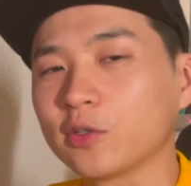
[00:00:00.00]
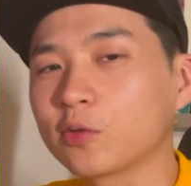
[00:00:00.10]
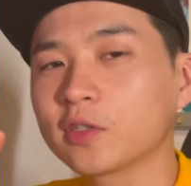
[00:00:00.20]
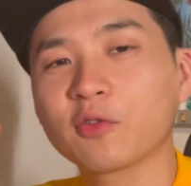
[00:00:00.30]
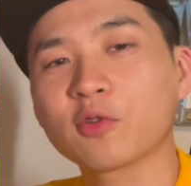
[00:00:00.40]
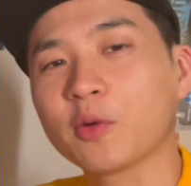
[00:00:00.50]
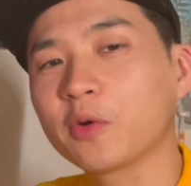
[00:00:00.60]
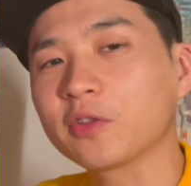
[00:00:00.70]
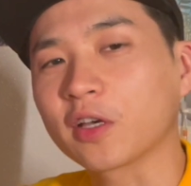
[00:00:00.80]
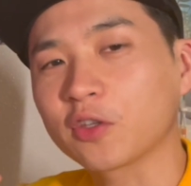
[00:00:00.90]
영상으로
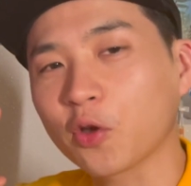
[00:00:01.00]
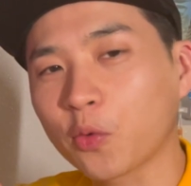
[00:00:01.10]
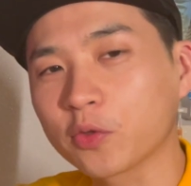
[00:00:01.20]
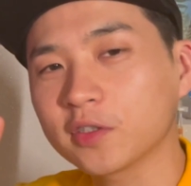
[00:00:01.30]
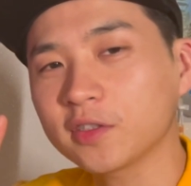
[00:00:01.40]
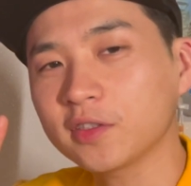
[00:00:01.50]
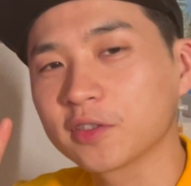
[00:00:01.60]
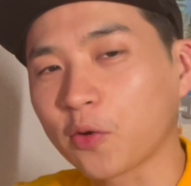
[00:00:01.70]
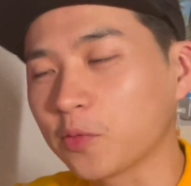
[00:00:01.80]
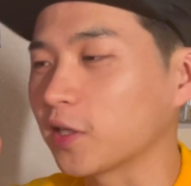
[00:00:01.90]
한번 남겨보는
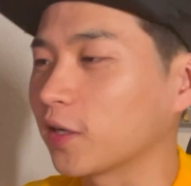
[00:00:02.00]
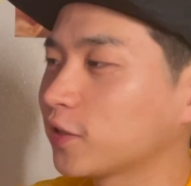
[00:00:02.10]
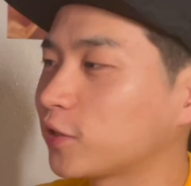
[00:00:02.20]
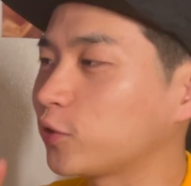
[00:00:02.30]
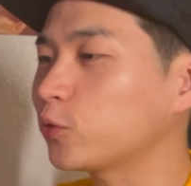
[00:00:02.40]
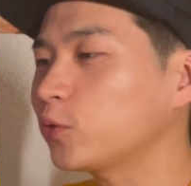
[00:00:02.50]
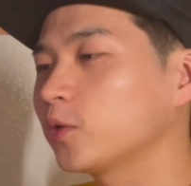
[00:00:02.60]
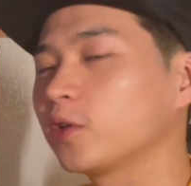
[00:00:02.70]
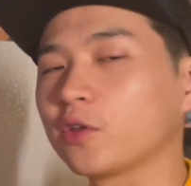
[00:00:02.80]
겁니다 그리고